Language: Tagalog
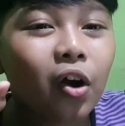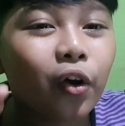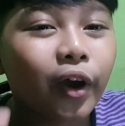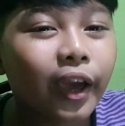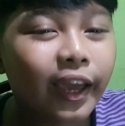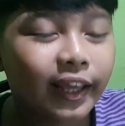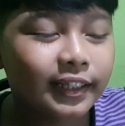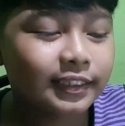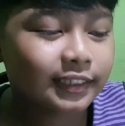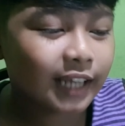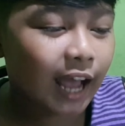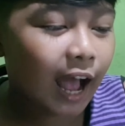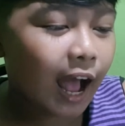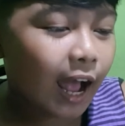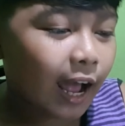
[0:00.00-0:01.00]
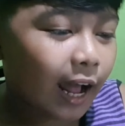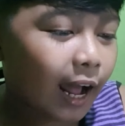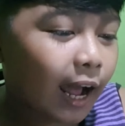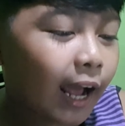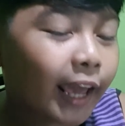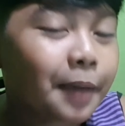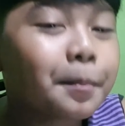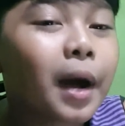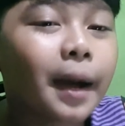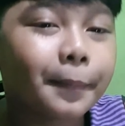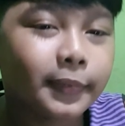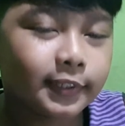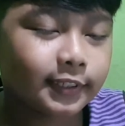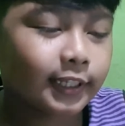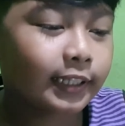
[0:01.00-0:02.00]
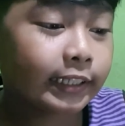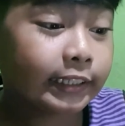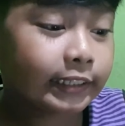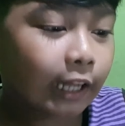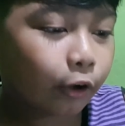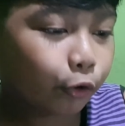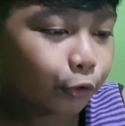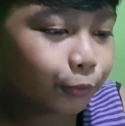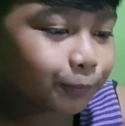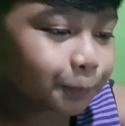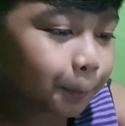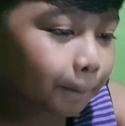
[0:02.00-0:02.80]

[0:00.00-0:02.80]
ko and sa kay mami, sa tita ko.